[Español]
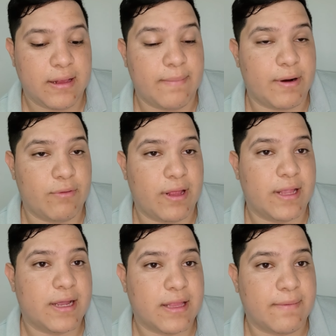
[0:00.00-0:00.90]

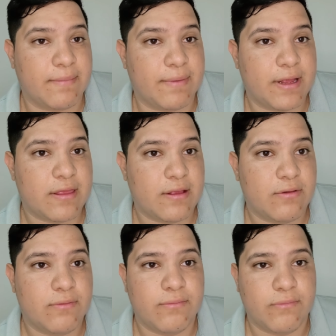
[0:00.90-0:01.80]
Marulanda, que también viene
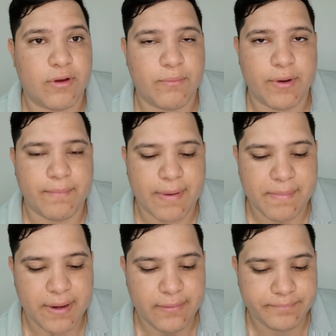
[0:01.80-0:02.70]
haciendo un muy buen
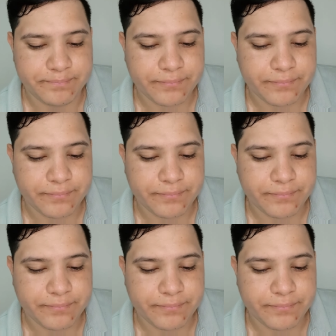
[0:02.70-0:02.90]
papel.